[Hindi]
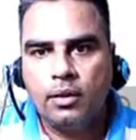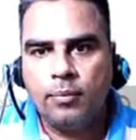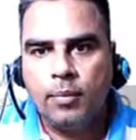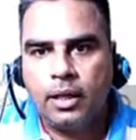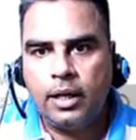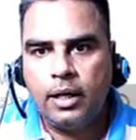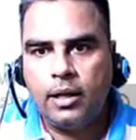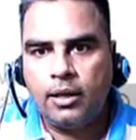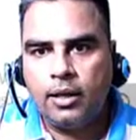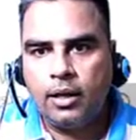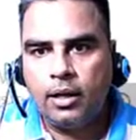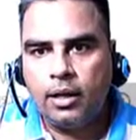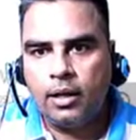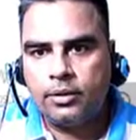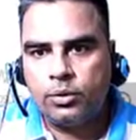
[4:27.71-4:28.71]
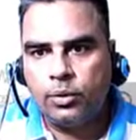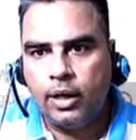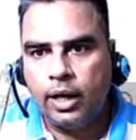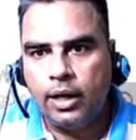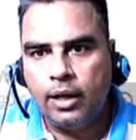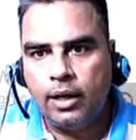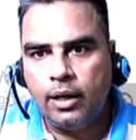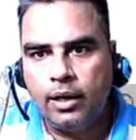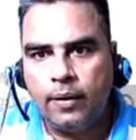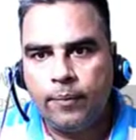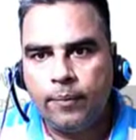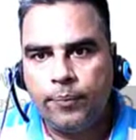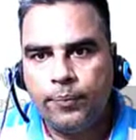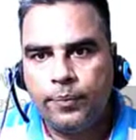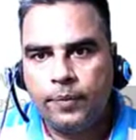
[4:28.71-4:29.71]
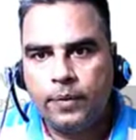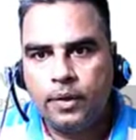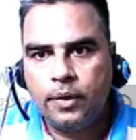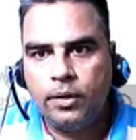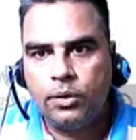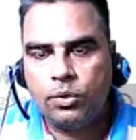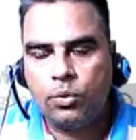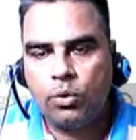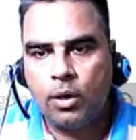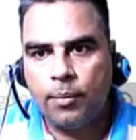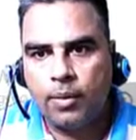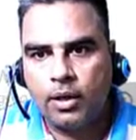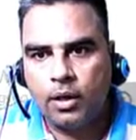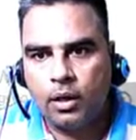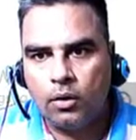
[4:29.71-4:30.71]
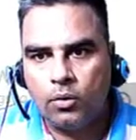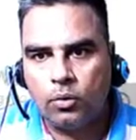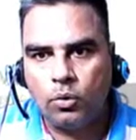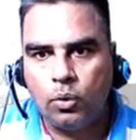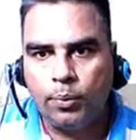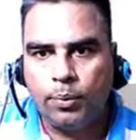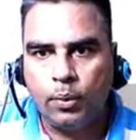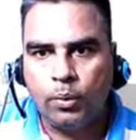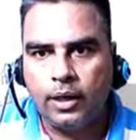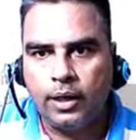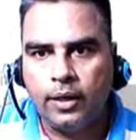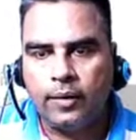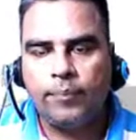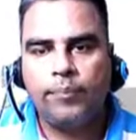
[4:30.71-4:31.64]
बकेट का जो हैंडल है इसको हम अगर ऊपर उठाएं